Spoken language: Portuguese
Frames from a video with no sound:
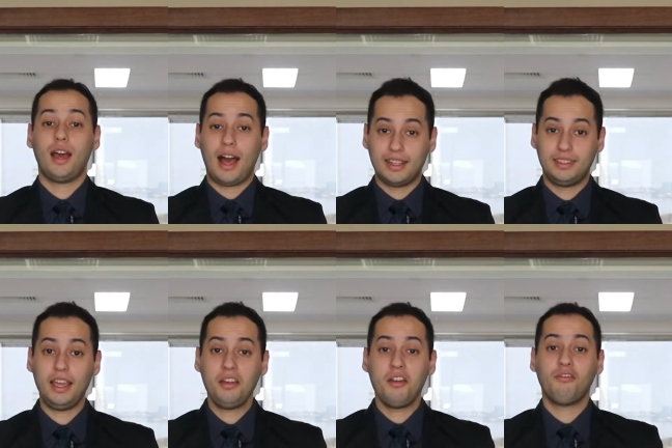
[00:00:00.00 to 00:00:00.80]

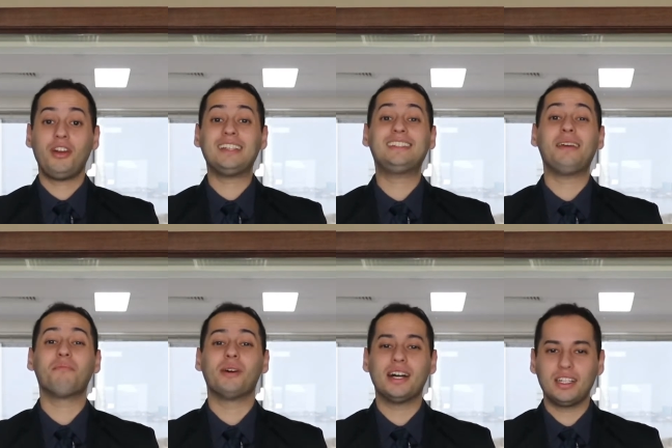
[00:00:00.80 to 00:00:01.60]
Assim, foi a
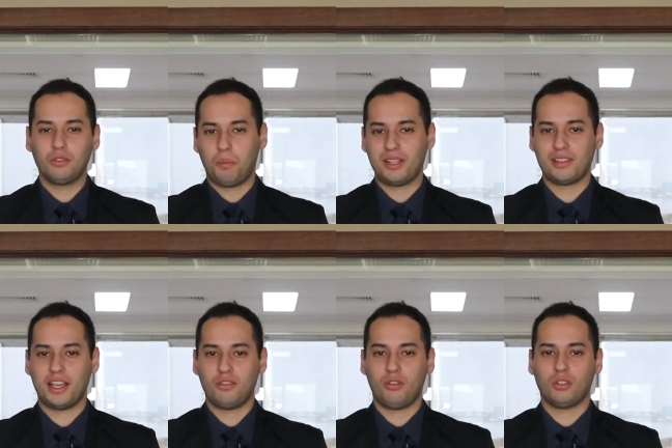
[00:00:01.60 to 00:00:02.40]
semana do
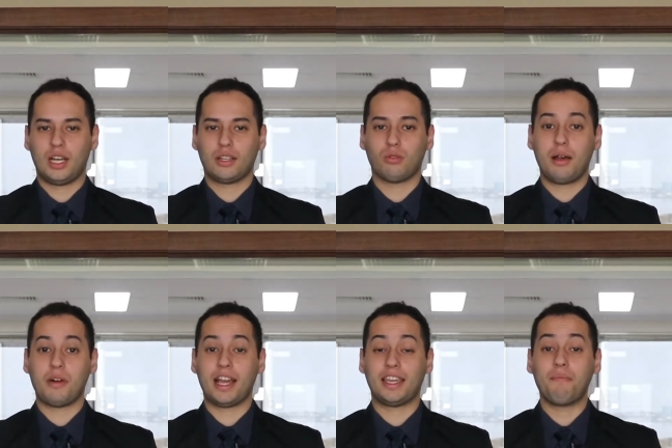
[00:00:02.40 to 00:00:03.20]
presidente Leonardo
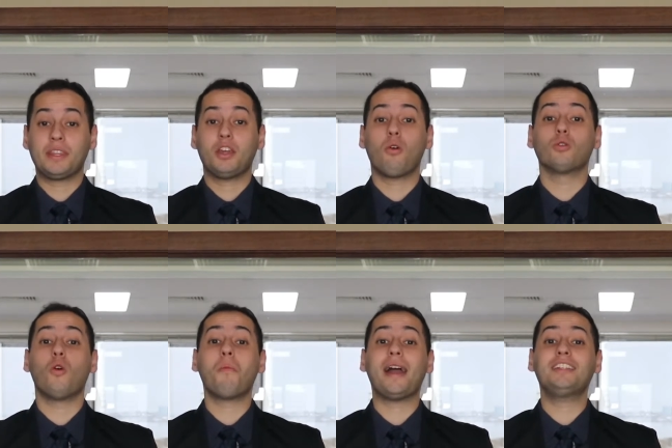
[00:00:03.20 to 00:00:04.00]
Lamacchia, que
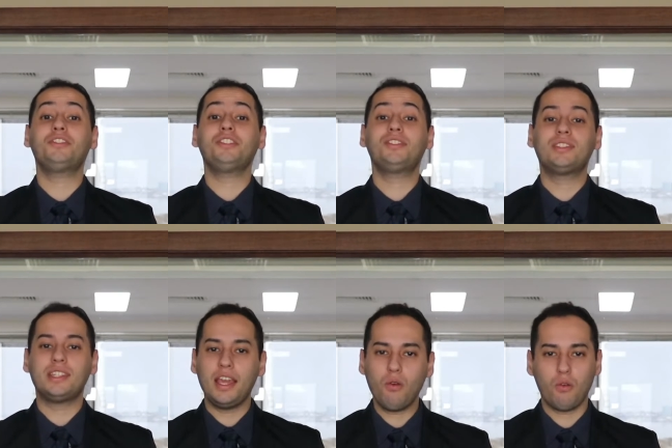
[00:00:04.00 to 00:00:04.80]
rodou mais de
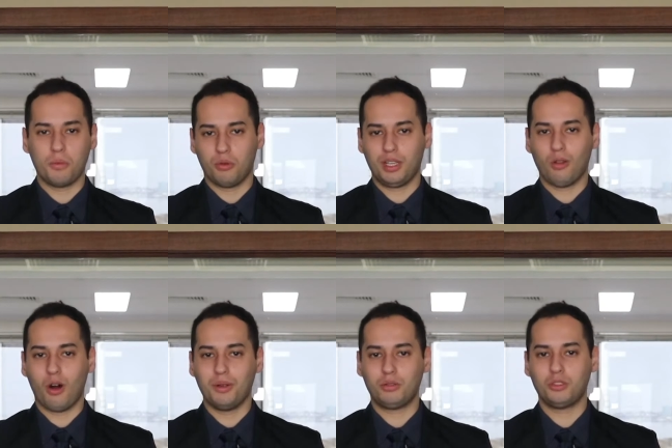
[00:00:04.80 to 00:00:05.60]
5 mil
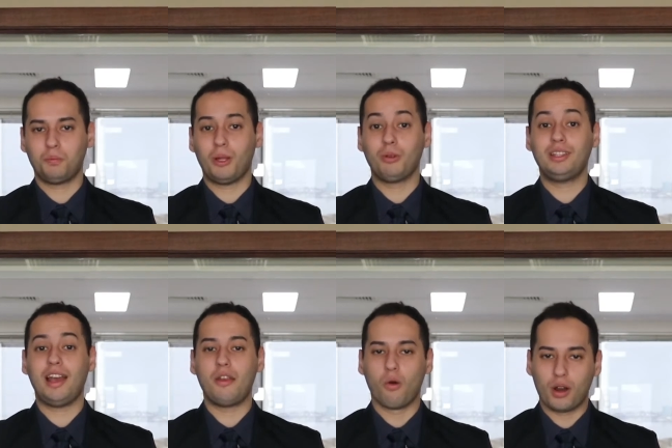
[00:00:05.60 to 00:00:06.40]
quilômetros pelo
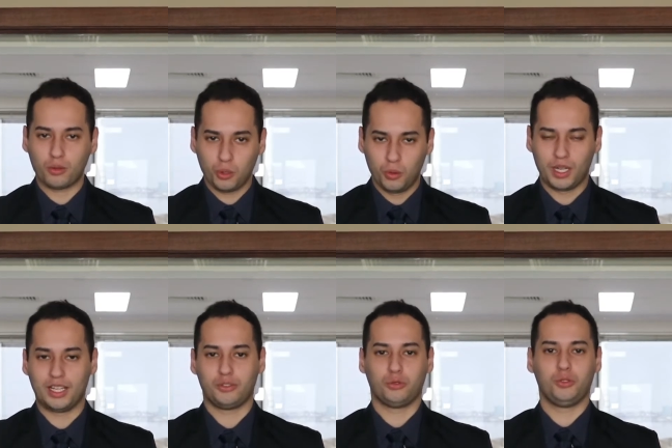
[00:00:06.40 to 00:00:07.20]
interior do Rio
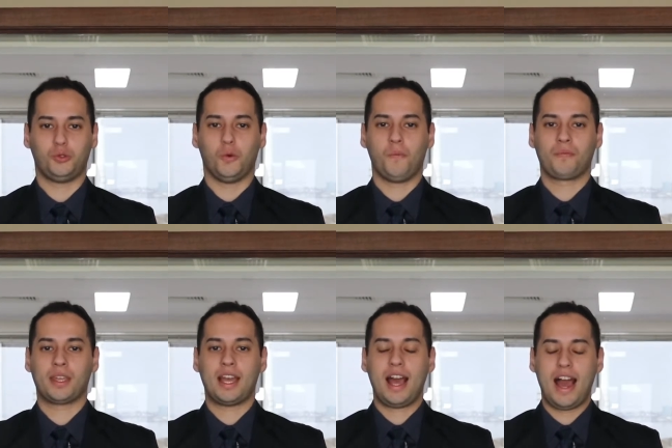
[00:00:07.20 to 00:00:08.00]
Grande do Sul.
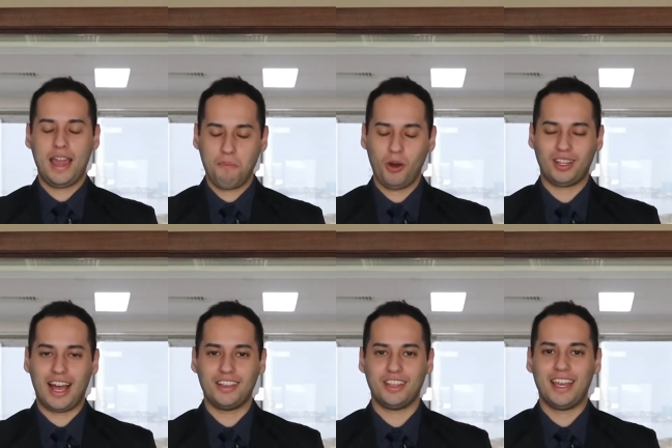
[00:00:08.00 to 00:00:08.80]
A
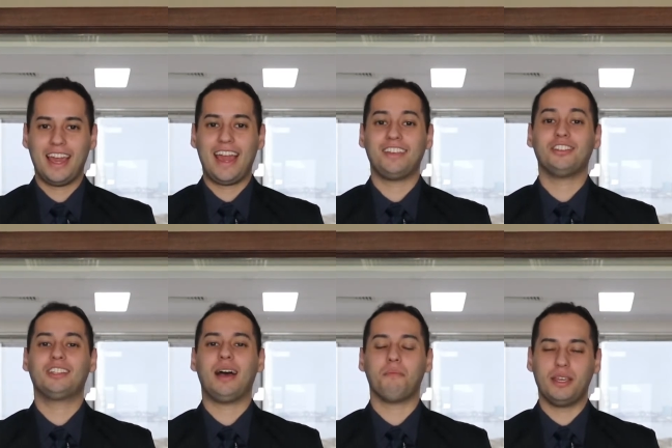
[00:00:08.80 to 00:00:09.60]
reportagem é de
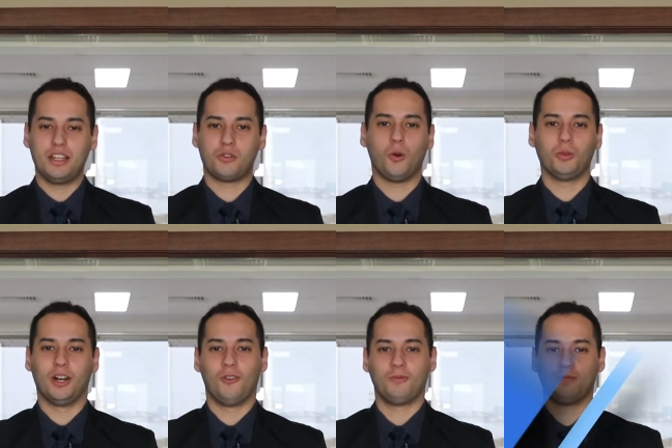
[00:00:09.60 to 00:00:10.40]
Tamires Roldão.